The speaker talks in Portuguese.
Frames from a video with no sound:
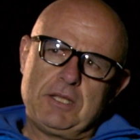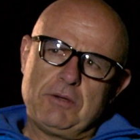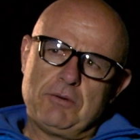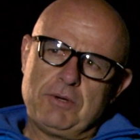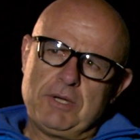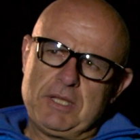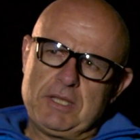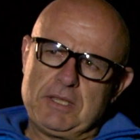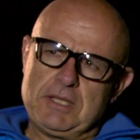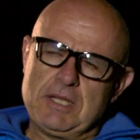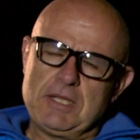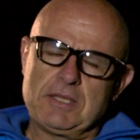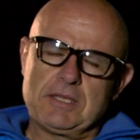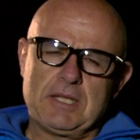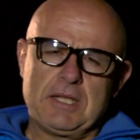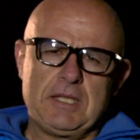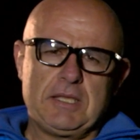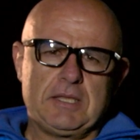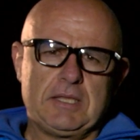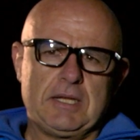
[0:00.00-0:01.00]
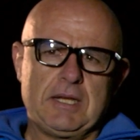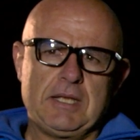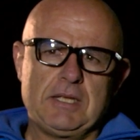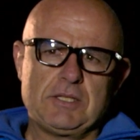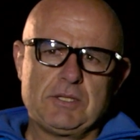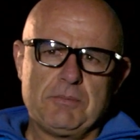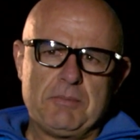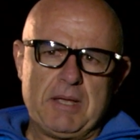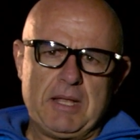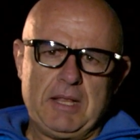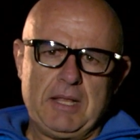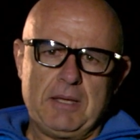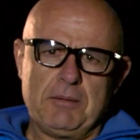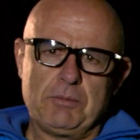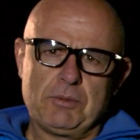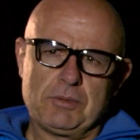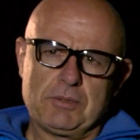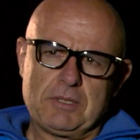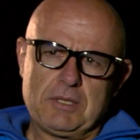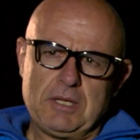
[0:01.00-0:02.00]
de 83 eu me
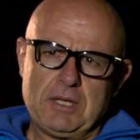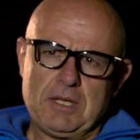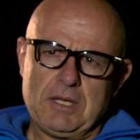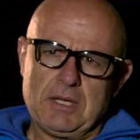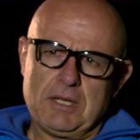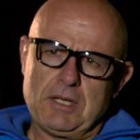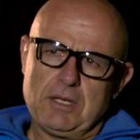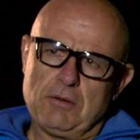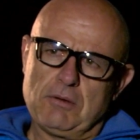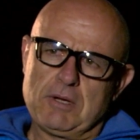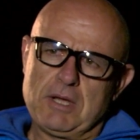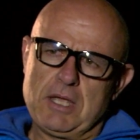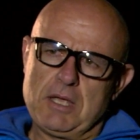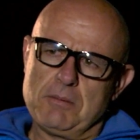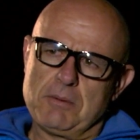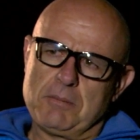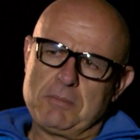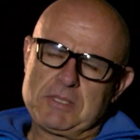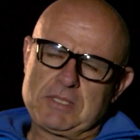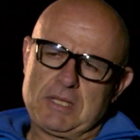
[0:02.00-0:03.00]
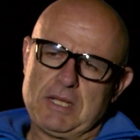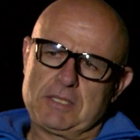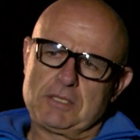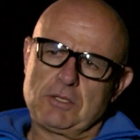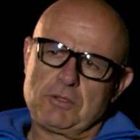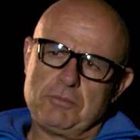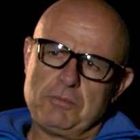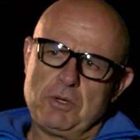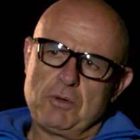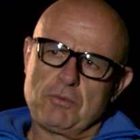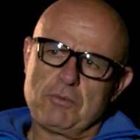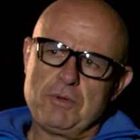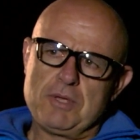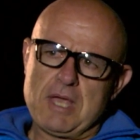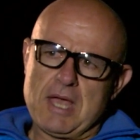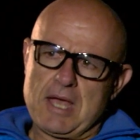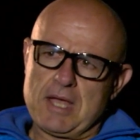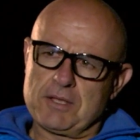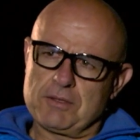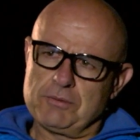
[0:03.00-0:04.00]
lembro que eu ganhei uma bicicleta do meu
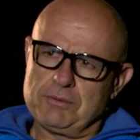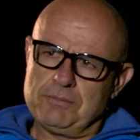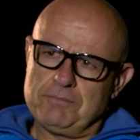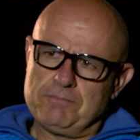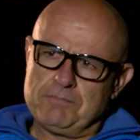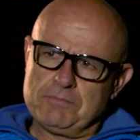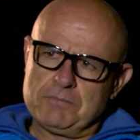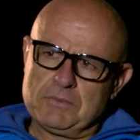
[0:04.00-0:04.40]
cunhado